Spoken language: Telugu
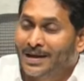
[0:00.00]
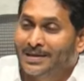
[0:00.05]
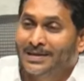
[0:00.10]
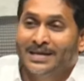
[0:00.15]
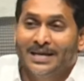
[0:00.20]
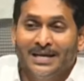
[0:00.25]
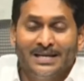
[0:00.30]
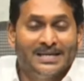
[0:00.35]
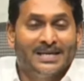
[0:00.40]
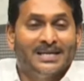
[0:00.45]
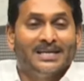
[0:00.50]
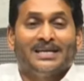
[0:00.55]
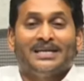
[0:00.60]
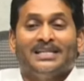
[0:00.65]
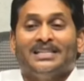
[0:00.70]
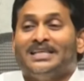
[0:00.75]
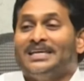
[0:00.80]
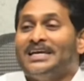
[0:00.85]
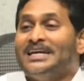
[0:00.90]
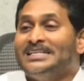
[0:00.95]
అసలు ఏం
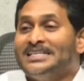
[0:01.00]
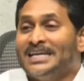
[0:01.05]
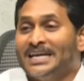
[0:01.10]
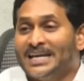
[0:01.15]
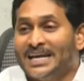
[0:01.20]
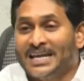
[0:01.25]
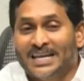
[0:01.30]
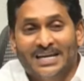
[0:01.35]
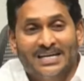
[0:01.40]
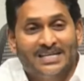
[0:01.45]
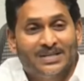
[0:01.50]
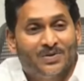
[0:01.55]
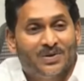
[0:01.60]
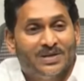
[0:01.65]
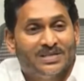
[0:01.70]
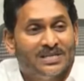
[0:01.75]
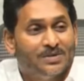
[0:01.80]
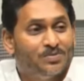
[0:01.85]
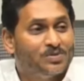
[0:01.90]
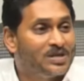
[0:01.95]
జరిగింది ఏం జరగలేదు
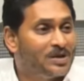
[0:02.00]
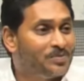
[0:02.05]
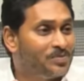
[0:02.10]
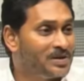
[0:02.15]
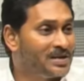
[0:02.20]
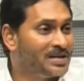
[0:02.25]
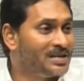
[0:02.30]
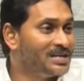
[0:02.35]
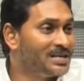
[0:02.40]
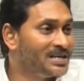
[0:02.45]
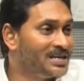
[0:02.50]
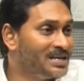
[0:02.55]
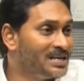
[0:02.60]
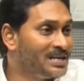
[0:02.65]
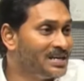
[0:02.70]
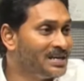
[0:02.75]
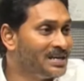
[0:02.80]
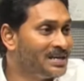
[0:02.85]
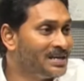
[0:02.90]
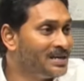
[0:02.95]
అని చెప్పి చెప్పడానికి
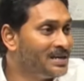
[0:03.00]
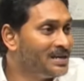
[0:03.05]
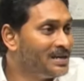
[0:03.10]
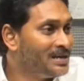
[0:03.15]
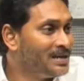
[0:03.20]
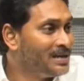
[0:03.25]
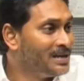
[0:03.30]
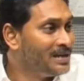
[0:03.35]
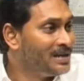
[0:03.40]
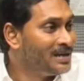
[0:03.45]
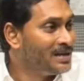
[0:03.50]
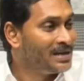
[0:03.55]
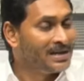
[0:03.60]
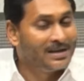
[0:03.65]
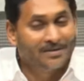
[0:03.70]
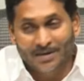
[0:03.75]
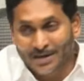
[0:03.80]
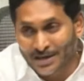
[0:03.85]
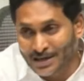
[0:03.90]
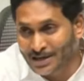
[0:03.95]

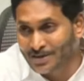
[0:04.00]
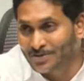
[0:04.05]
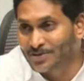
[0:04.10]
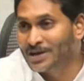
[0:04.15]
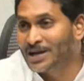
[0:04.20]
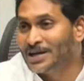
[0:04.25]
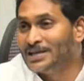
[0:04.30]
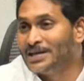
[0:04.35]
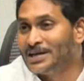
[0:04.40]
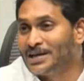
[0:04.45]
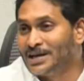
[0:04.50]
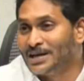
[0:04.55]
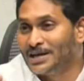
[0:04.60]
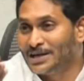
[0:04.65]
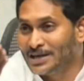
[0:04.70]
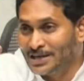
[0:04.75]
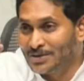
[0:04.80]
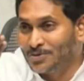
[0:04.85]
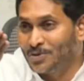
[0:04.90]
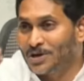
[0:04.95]
ఇవన్నీ కూడా
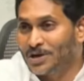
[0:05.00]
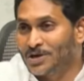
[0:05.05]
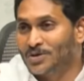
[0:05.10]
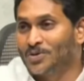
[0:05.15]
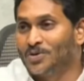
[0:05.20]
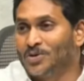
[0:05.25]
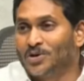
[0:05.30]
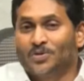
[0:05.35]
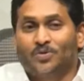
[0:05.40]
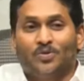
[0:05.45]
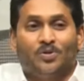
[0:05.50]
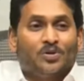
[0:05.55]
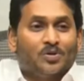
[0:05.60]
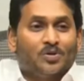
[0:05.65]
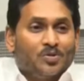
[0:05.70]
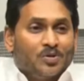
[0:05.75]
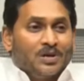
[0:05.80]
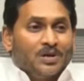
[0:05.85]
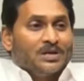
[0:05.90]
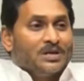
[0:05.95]
ఆధారాలన్నీ ఒకటికొకటి
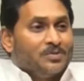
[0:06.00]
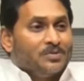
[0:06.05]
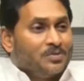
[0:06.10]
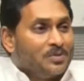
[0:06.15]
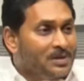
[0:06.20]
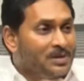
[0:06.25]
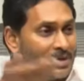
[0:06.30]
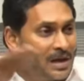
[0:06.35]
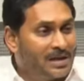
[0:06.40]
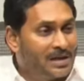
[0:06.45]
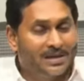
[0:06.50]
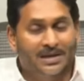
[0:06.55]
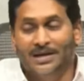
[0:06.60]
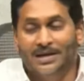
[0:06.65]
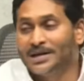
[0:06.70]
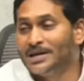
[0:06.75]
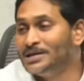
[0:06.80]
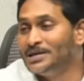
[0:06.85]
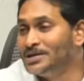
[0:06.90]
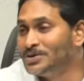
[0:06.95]
ఒకటికొకటి
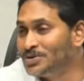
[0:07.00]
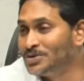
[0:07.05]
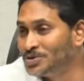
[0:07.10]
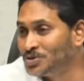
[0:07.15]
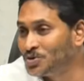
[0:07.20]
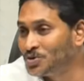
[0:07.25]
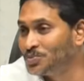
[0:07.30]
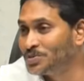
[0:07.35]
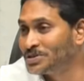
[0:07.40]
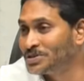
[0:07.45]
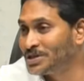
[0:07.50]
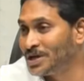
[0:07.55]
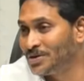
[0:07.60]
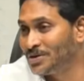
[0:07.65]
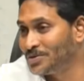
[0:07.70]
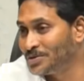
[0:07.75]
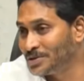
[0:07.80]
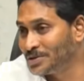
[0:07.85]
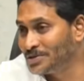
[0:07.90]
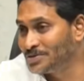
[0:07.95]
ఆధారాలన్నీ కూడా చూపిస్తూ
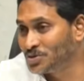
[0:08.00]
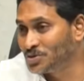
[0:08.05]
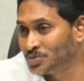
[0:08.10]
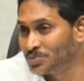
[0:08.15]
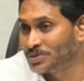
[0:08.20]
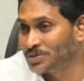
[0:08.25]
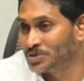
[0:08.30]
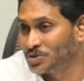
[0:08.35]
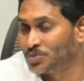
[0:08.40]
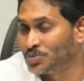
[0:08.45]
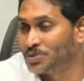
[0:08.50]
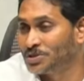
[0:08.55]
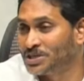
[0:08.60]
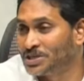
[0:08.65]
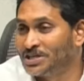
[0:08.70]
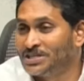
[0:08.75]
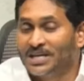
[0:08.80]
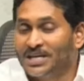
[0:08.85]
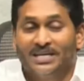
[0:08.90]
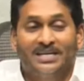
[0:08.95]
ఉన్నారు చూపి
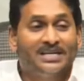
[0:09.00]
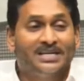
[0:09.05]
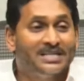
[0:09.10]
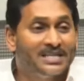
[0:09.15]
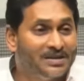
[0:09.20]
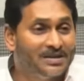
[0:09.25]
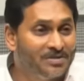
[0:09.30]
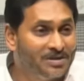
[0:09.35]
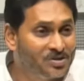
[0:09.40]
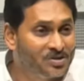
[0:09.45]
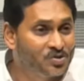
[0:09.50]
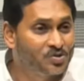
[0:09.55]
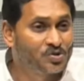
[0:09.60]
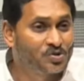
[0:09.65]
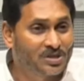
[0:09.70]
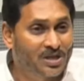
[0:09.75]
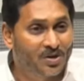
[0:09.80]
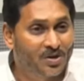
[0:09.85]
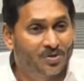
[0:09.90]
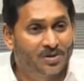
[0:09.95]
చూపించడం జరిగింది ఇవన్నీ
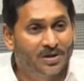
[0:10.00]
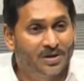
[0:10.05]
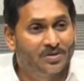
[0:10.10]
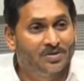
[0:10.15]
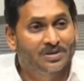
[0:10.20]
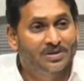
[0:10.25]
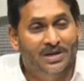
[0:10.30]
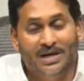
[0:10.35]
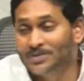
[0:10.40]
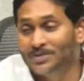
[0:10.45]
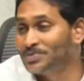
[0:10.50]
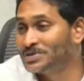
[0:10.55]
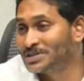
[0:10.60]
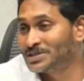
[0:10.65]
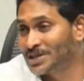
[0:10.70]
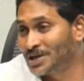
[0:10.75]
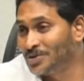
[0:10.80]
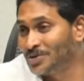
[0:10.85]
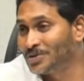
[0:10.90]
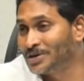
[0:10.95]
చూస్తూ ఉన్నారు
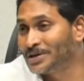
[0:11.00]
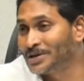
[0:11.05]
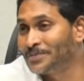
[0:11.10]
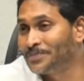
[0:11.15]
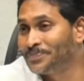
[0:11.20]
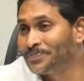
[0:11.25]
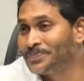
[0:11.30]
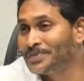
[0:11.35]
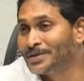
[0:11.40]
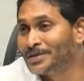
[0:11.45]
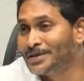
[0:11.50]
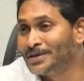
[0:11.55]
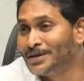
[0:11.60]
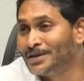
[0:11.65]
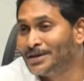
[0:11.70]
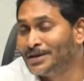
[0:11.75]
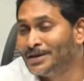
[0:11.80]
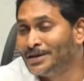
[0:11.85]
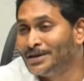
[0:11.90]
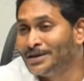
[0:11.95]
కనిపిస్తూ ఉన్నాయి
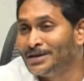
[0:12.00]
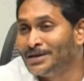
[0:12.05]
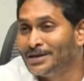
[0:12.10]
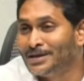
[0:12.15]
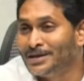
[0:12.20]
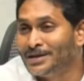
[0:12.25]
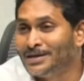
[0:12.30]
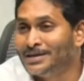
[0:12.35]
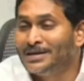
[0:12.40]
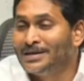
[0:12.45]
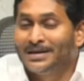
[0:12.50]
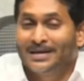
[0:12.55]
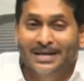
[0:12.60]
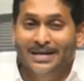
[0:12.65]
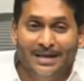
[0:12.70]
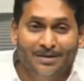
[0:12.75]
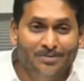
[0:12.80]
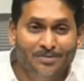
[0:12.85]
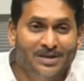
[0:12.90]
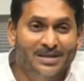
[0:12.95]
దీంట్లో
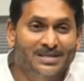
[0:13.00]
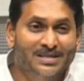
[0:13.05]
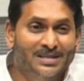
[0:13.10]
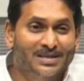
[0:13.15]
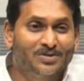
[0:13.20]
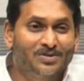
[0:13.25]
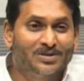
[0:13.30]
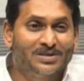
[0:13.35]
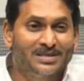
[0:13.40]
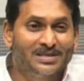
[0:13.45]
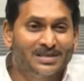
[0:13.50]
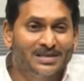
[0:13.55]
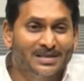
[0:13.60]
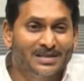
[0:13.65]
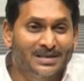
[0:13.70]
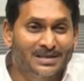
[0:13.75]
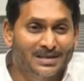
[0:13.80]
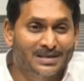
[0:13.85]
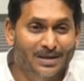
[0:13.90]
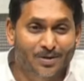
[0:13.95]
ఏం చేస్తారు వచ్చి
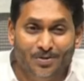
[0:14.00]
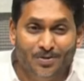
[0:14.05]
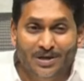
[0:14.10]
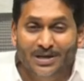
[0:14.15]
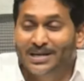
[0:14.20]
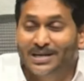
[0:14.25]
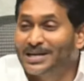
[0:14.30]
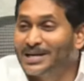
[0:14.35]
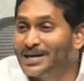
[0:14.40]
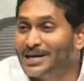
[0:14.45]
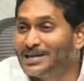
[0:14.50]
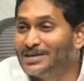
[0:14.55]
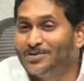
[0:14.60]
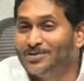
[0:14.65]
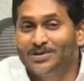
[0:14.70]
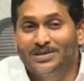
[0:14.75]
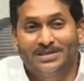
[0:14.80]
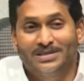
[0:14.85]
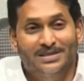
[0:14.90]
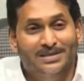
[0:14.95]
ఎవరైనా కానీ
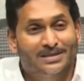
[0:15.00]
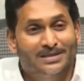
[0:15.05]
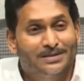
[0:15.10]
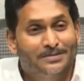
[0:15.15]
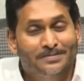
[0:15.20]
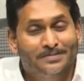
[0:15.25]
వచ్చి